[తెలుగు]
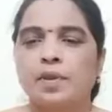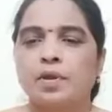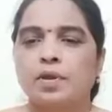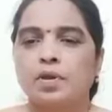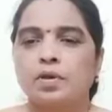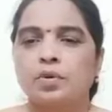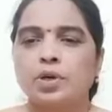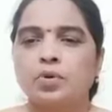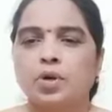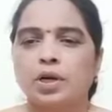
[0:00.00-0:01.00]
కొన్ని
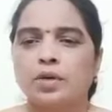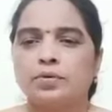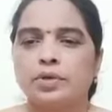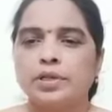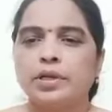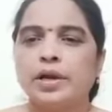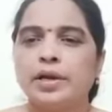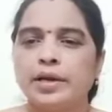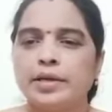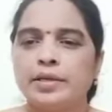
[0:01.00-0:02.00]
కుక్కలు ఎందుకంటే ఇది